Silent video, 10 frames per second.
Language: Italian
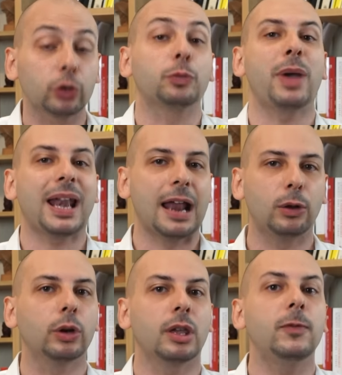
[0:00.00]

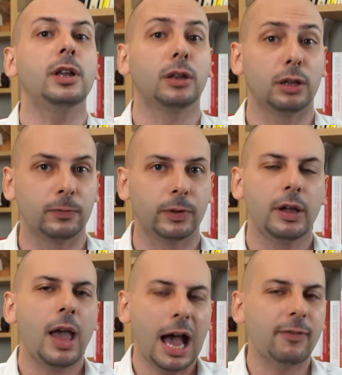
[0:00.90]
sperando che Villeneuve
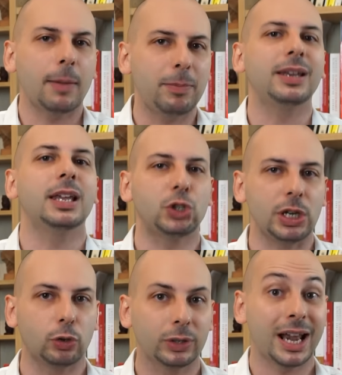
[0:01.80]
avrebbe
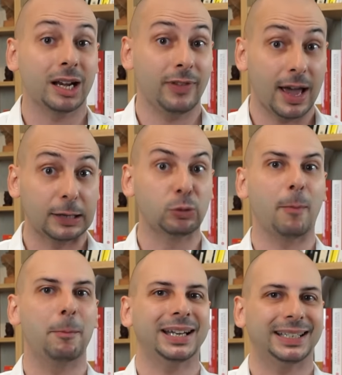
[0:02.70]
deciso di arrivare in una
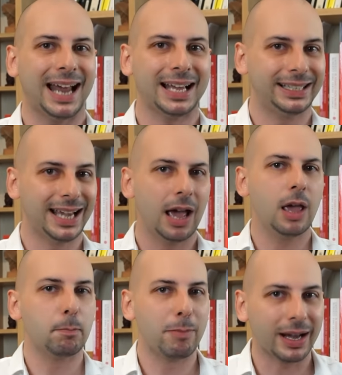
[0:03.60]
battaglia
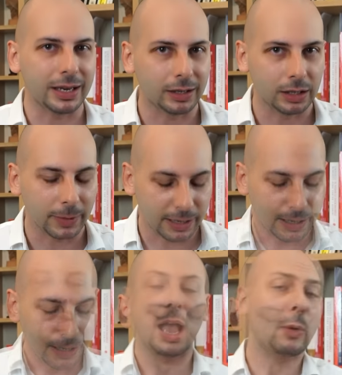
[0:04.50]
marittima.
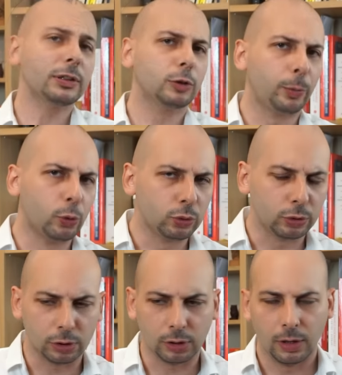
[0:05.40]
A questo
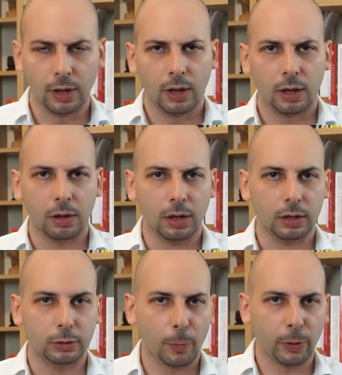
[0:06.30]
punto,
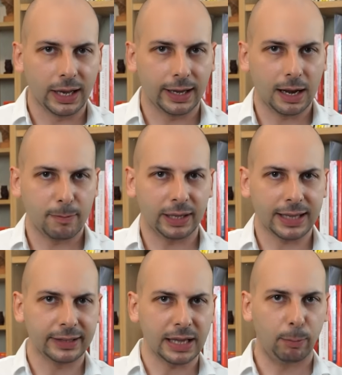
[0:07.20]
eh, dopo che la Gran
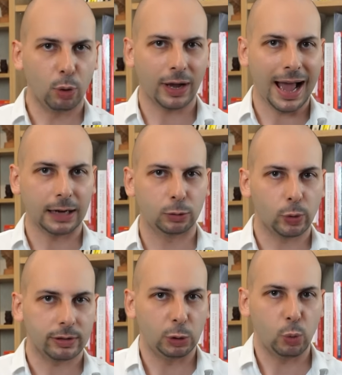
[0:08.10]
Bretagna ha bloccato
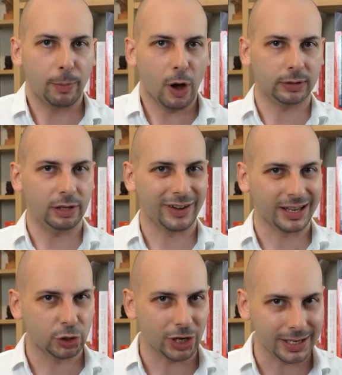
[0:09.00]
questi due porti
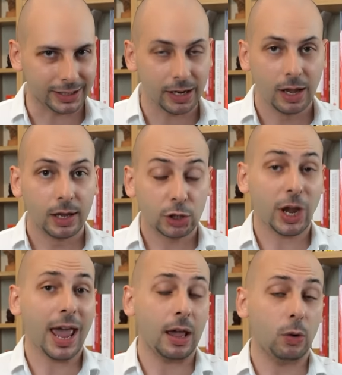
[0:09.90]
francesi,
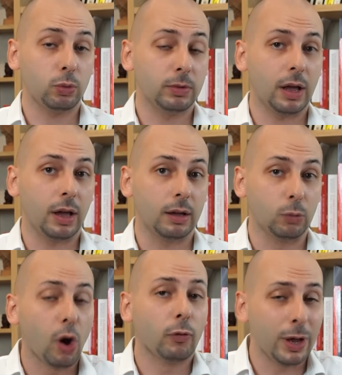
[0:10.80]
c'è un eh,
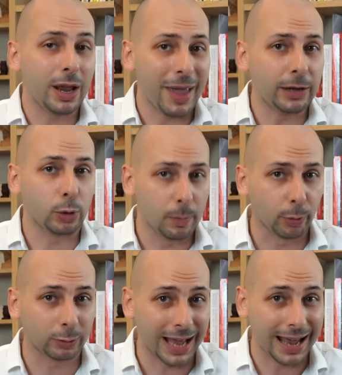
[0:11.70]
nuovo elemento
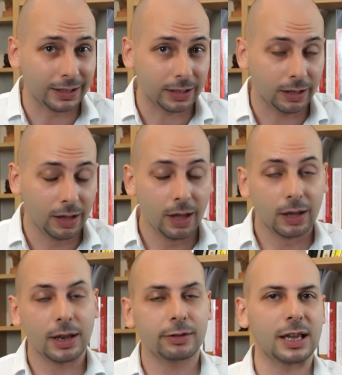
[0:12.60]
importante,
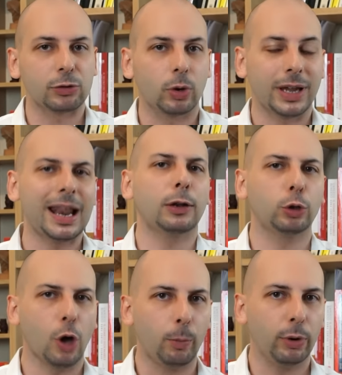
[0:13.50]
nel senso che l'anno
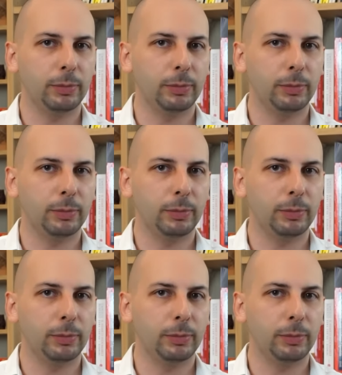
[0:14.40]
dopo, il